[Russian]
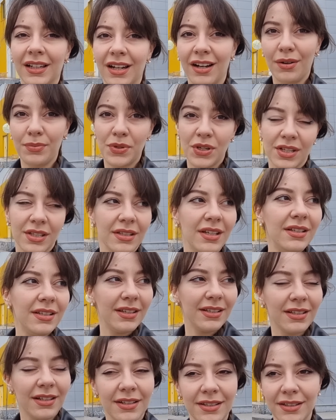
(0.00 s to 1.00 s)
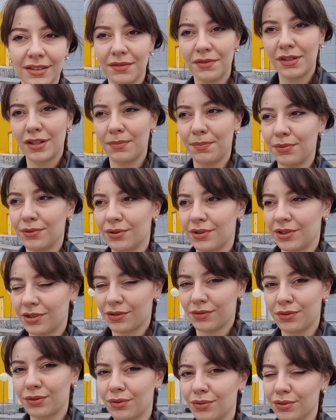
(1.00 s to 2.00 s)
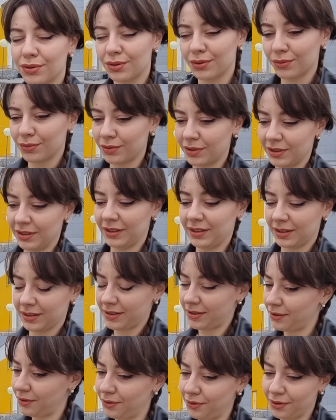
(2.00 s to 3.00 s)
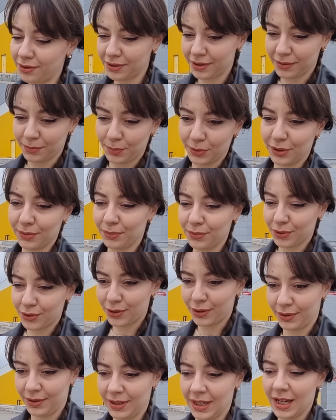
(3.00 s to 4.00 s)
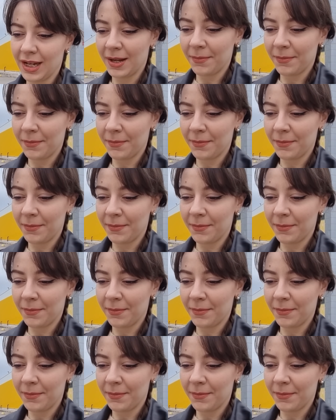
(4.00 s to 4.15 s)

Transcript: Вообще, знаете, я сходила в сельпо, уже загрустнула так серьезно, потому что